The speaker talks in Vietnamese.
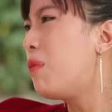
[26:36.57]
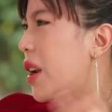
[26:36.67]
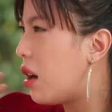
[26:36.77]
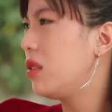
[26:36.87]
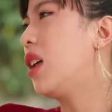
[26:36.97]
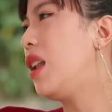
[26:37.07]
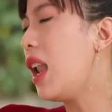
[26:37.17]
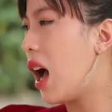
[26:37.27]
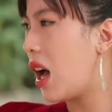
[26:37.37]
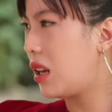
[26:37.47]
mình nữ
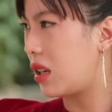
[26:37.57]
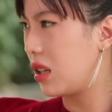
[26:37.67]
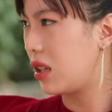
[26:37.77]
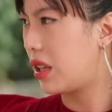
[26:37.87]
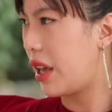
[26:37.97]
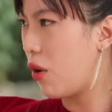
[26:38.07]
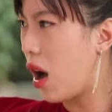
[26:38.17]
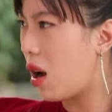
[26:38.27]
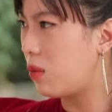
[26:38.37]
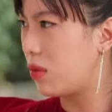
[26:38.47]
tính lên chị hiểu
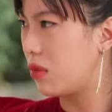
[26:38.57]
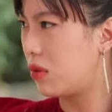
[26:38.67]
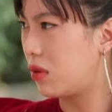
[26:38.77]
không